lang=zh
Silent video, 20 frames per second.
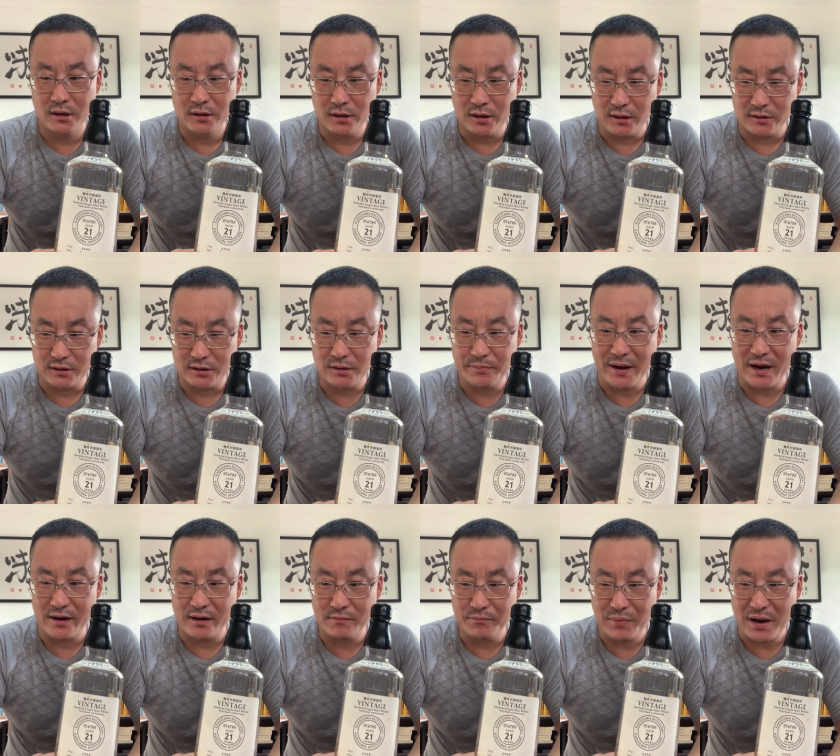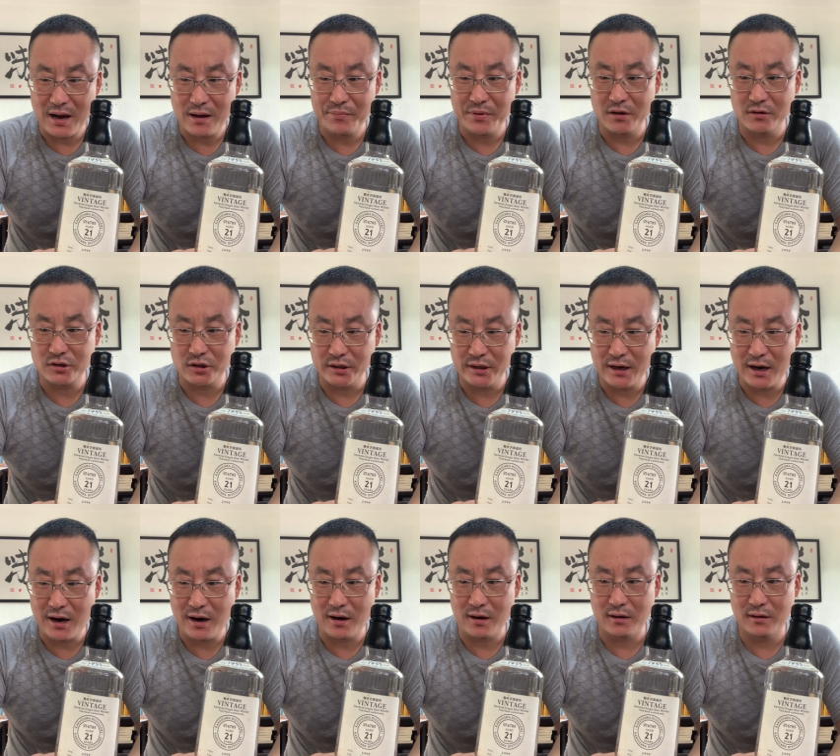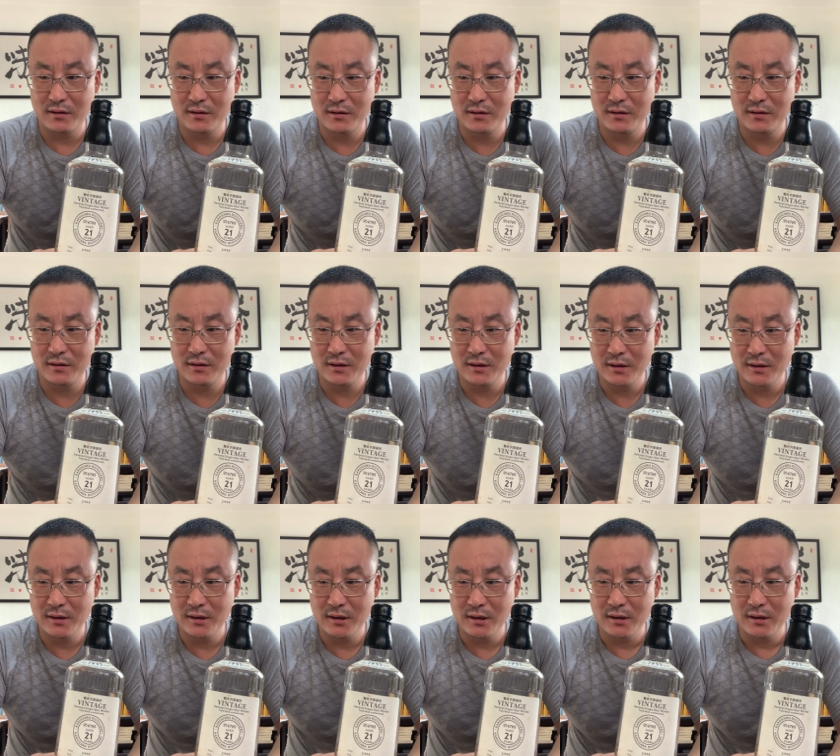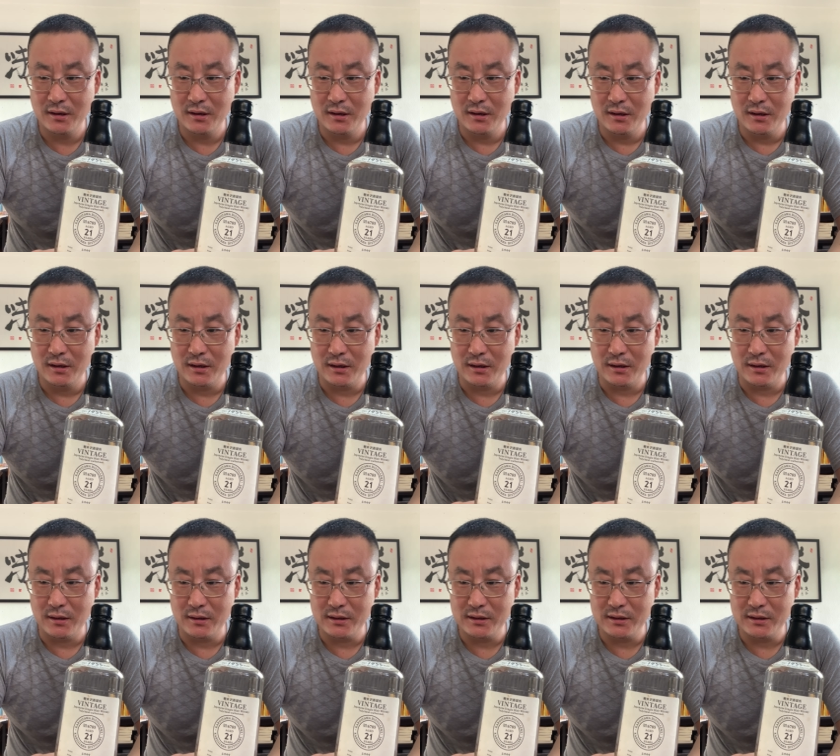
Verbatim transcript: 呃七百零八瓶乘以二，呃